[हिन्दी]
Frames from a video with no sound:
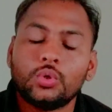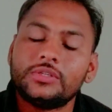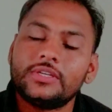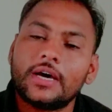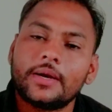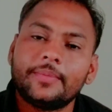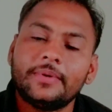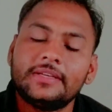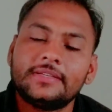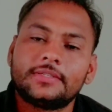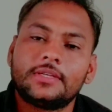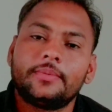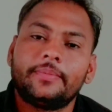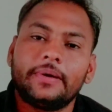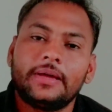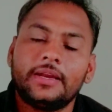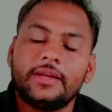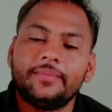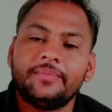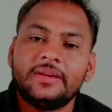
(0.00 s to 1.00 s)
2020 से
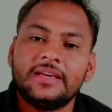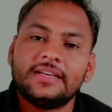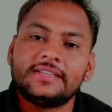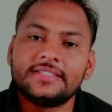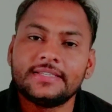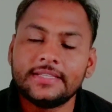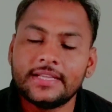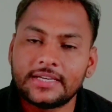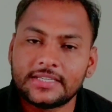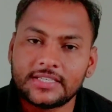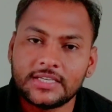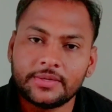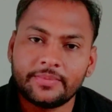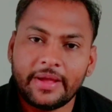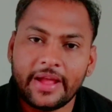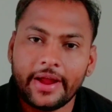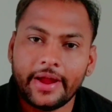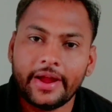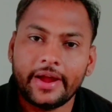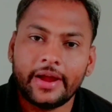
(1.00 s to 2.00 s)
पहले बीएससी नर्सिंग
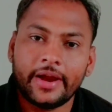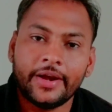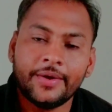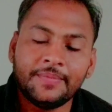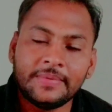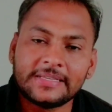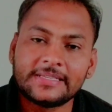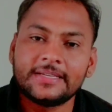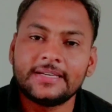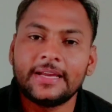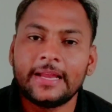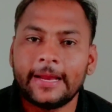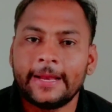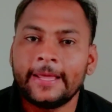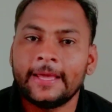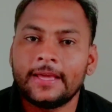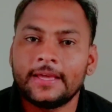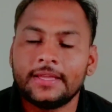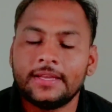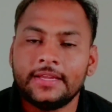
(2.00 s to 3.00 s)
में एडमिशन
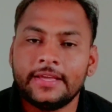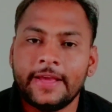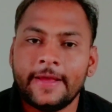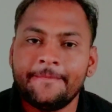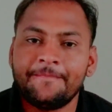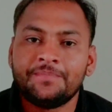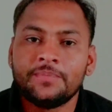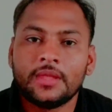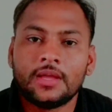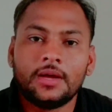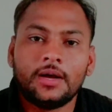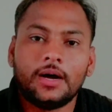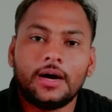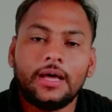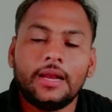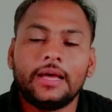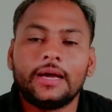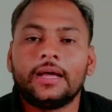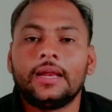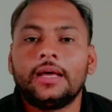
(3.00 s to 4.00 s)
लेने के लिए
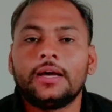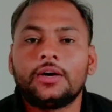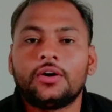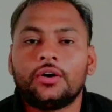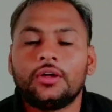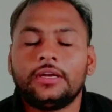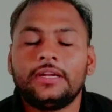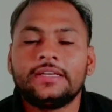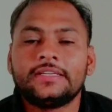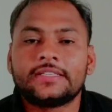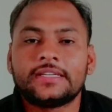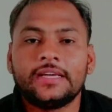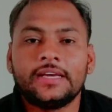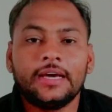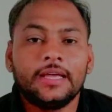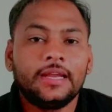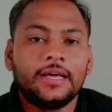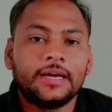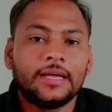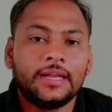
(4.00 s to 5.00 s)
अलग अलग कॉलेज के
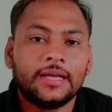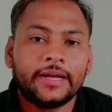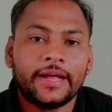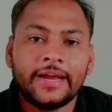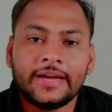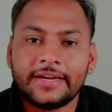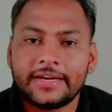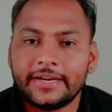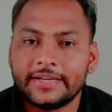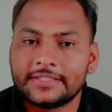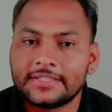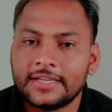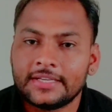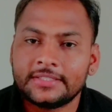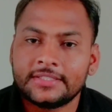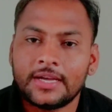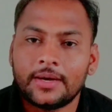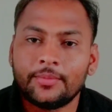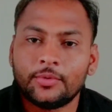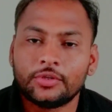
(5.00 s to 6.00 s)
अलग अलग एंट्रेंस
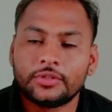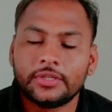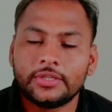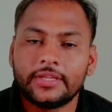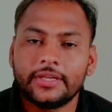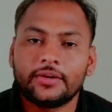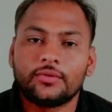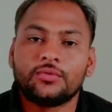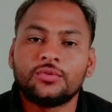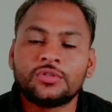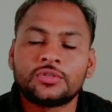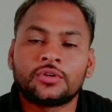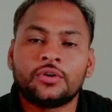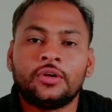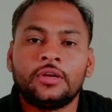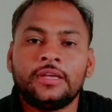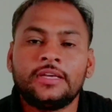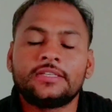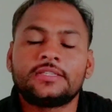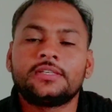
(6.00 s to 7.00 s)
एग्ज़ाम होते थे कुछ
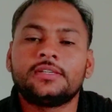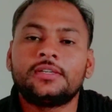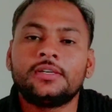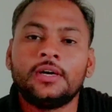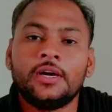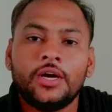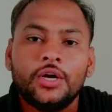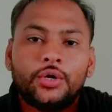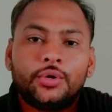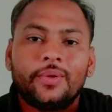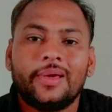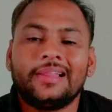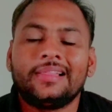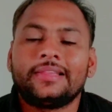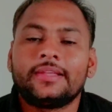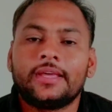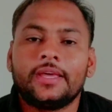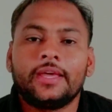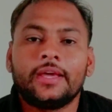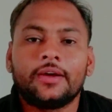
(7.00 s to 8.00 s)
कॉलेज ट्वेल्थ
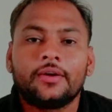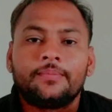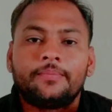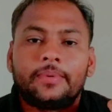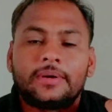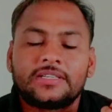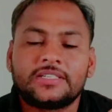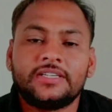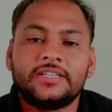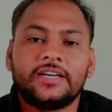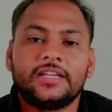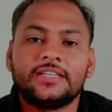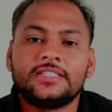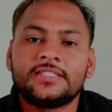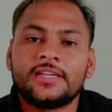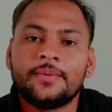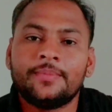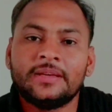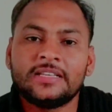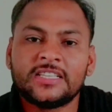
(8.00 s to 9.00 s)
के परसेंटेज
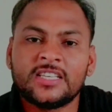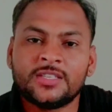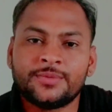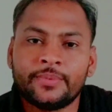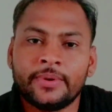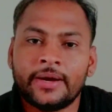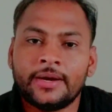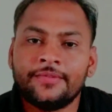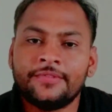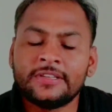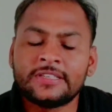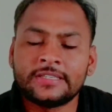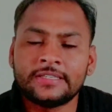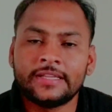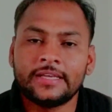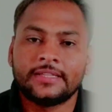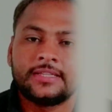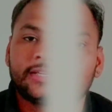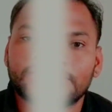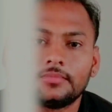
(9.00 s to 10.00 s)
के बेसिस पे एडमिशन
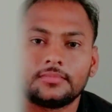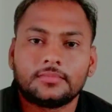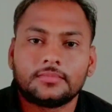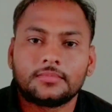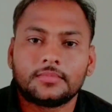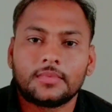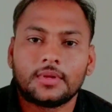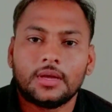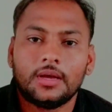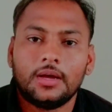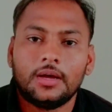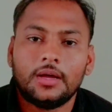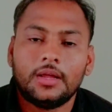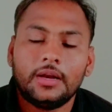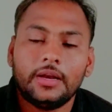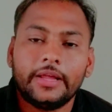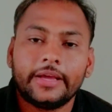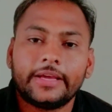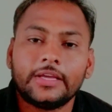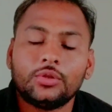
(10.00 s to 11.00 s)
देते थे लेकिन
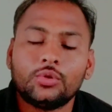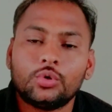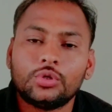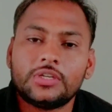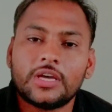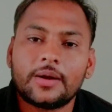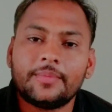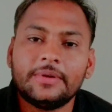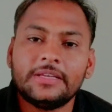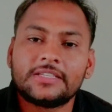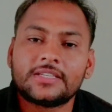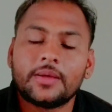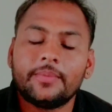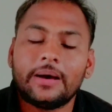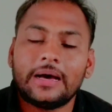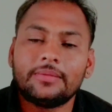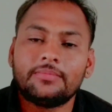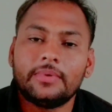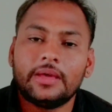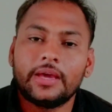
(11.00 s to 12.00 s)
लेकिन 2020 के
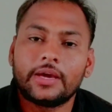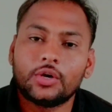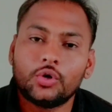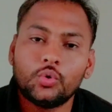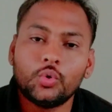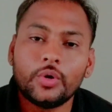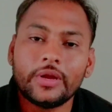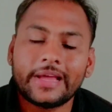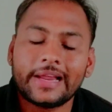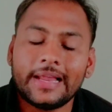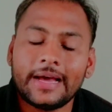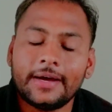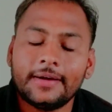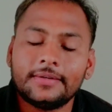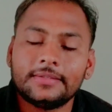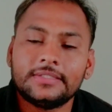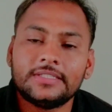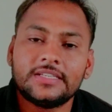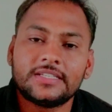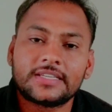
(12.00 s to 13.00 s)
बाद में एक रूल निकला
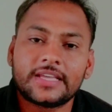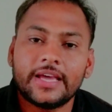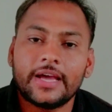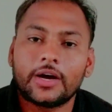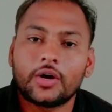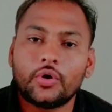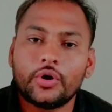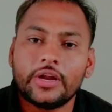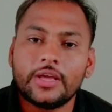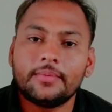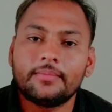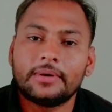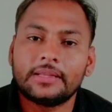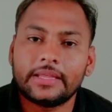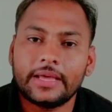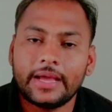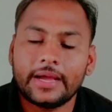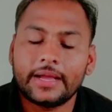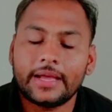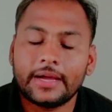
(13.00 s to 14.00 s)
जिसके अकॉर्डिंग
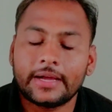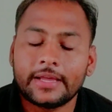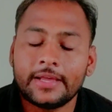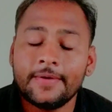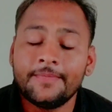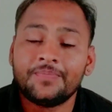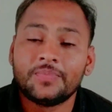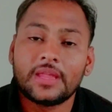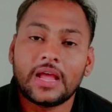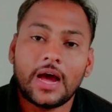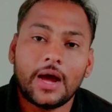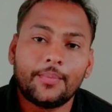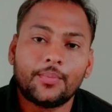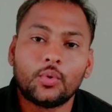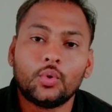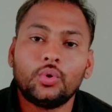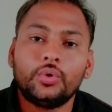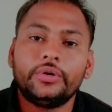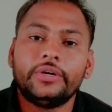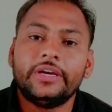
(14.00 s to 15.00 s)
बताया गया कि
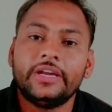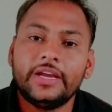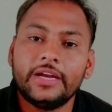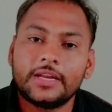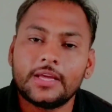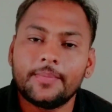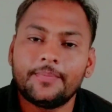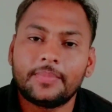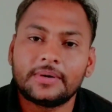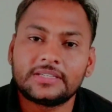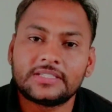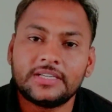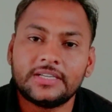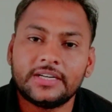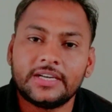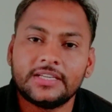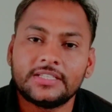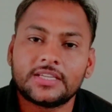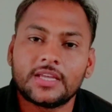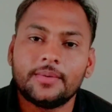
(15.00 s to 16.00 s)
आपको नीट के
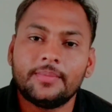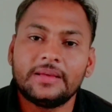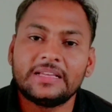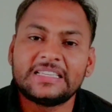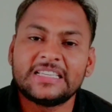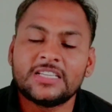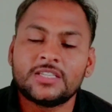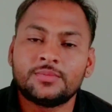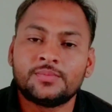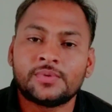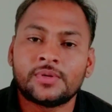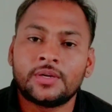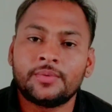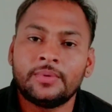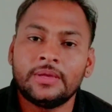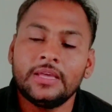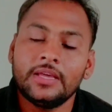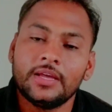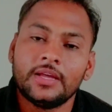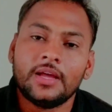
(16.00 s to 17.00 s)
परसेंटेज के बेसिस पर
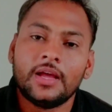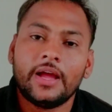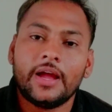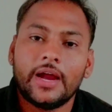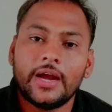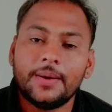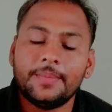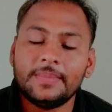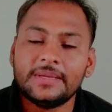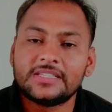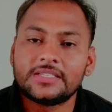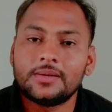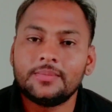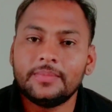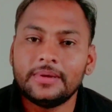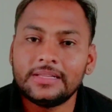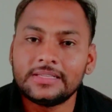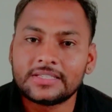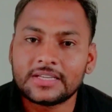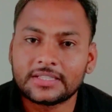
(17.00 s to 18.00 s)
भी एडमिशन
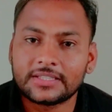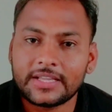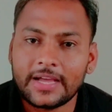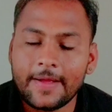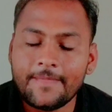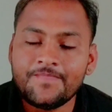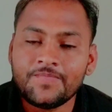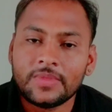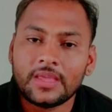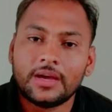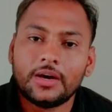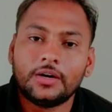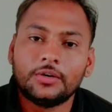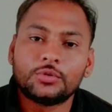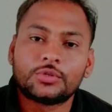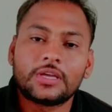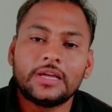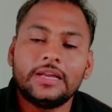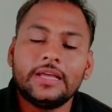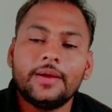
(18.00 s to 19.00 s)
मिल सकता है
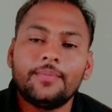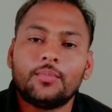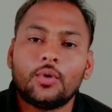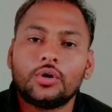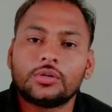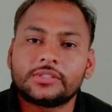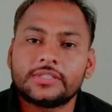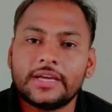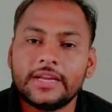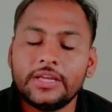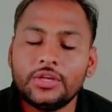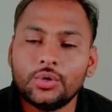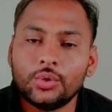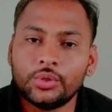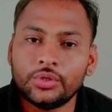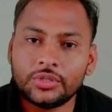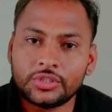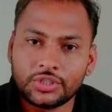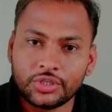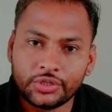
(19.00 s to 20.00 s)
उसके लिए बहुत सारी
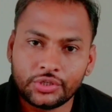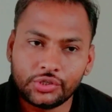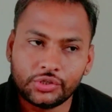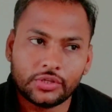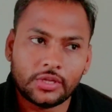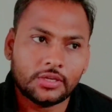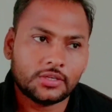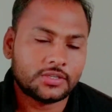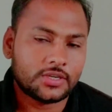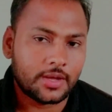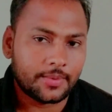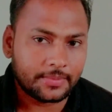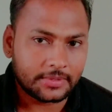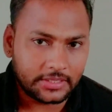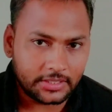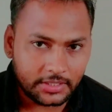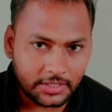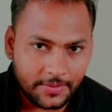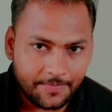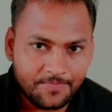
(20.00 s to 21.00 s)
यूनिवर्सिटियों ने
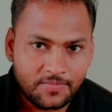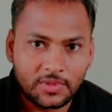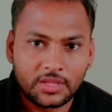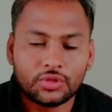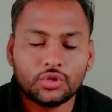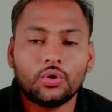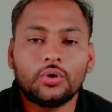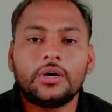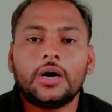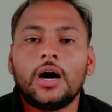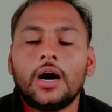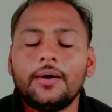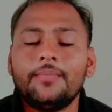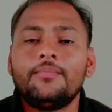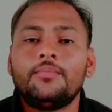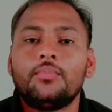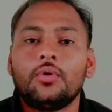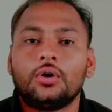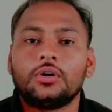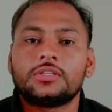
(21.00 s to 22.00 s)
सहमति दी तो अब
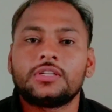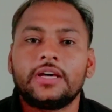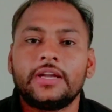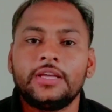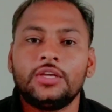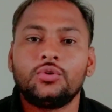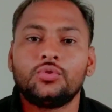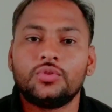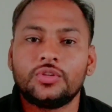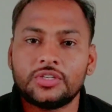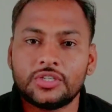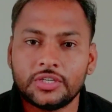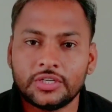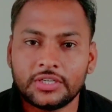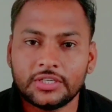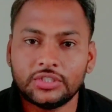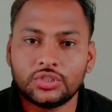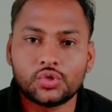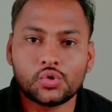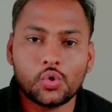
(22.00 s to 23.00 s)
बहुत सारी
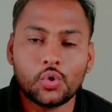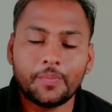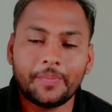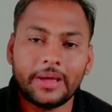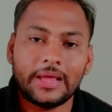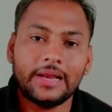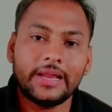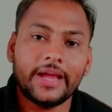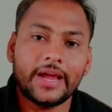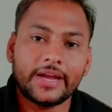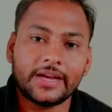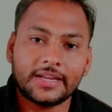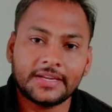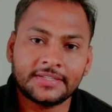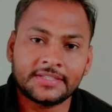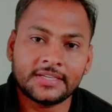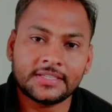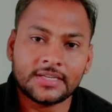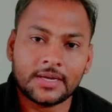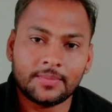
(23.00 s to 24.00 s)
यूनिवर्सिटी जो पहले
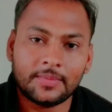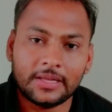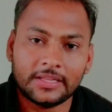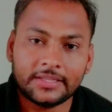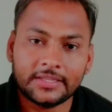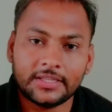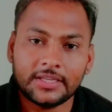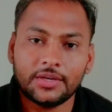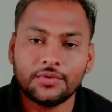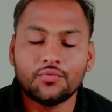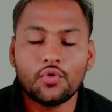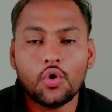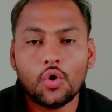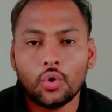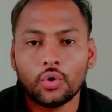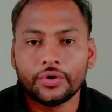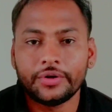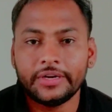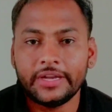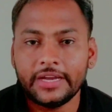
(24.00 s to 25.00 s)
एंट्रेंस एग्जाम लेती थी वो
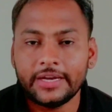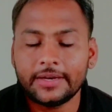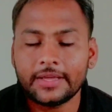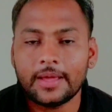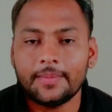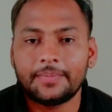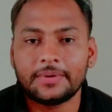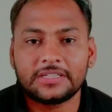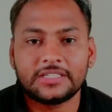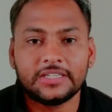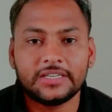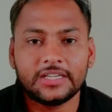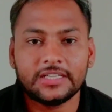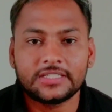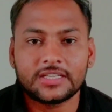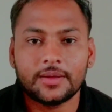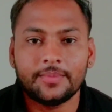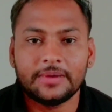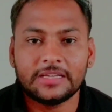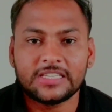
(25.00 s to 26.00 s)
नीट के परसेंटेज
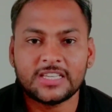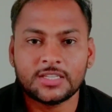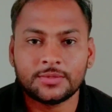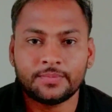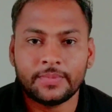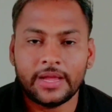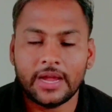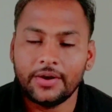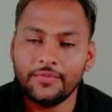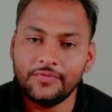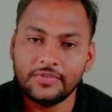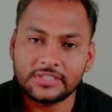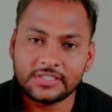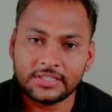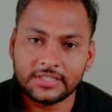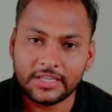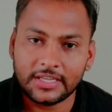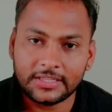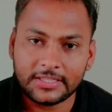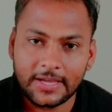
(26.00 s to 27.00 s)
के बेसिस पे
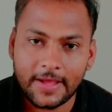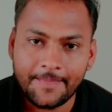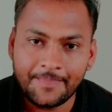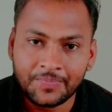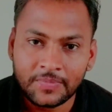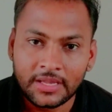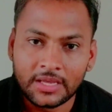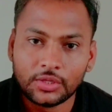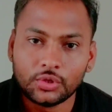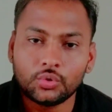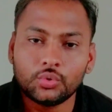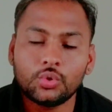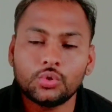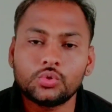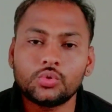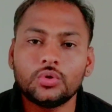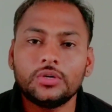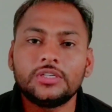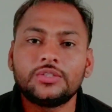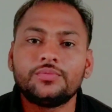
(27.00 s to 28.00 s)
एडमिशन देती है तो
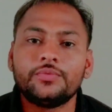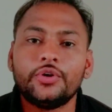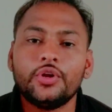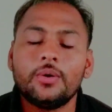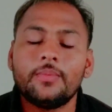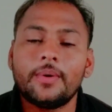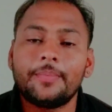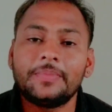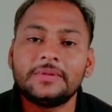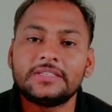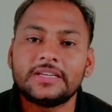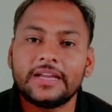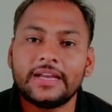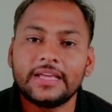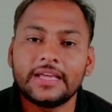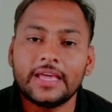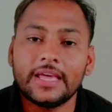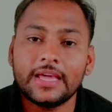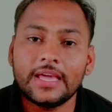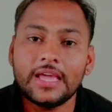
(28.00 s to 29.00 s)
दोस्तों इस वीडियो में अपन
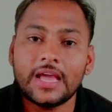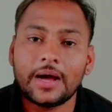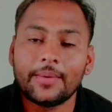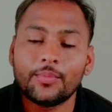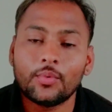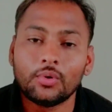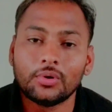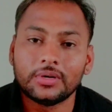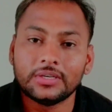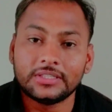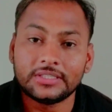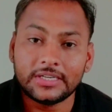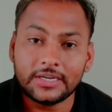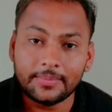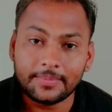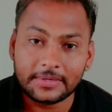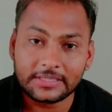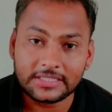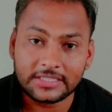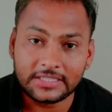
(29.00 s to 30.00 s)
जानेंगे कि आपको कितने
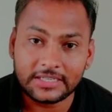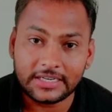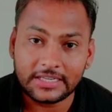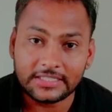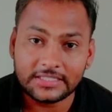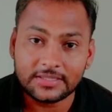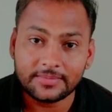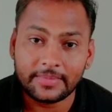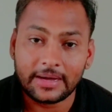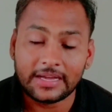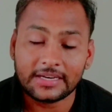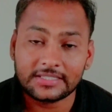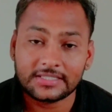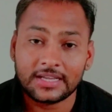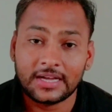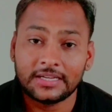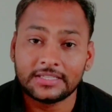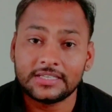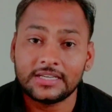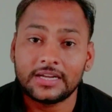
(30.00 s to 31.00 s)
परसेंटेज मार्क्स
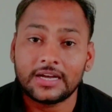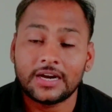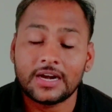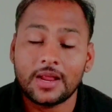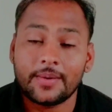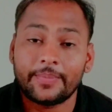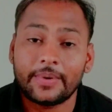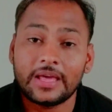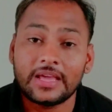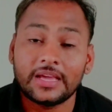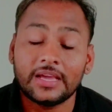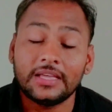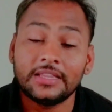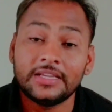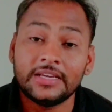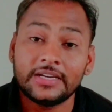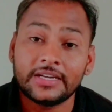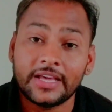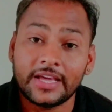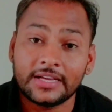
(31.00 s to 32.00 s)
हासिल करने पड़ेंगे
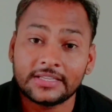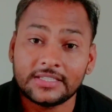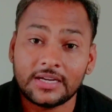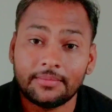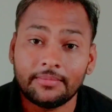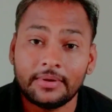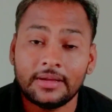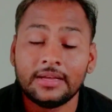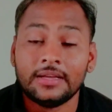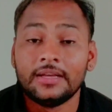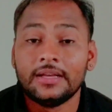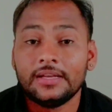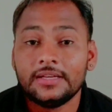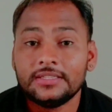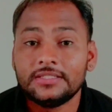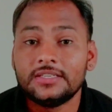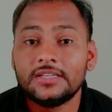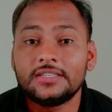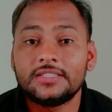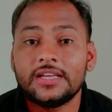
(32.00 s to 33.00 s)
नीट के एग्जाम में
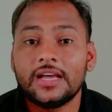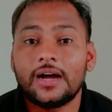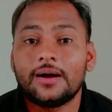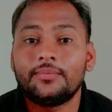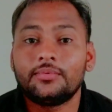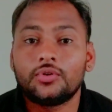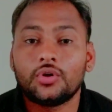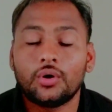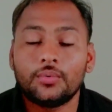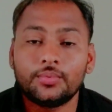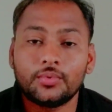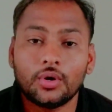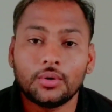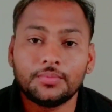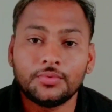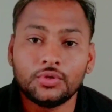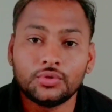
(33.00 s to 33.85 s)
जैसे आप टॉप टॉप